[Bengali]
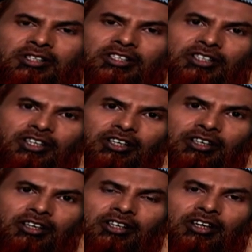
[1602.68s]
আল্লাহ
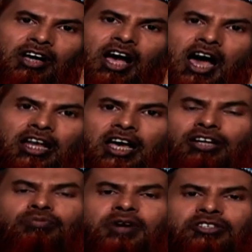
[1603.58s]
আমাদেরকে
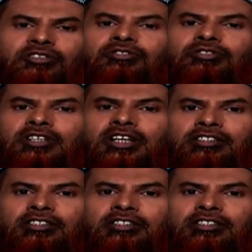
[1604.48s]
হালাল উপার্জন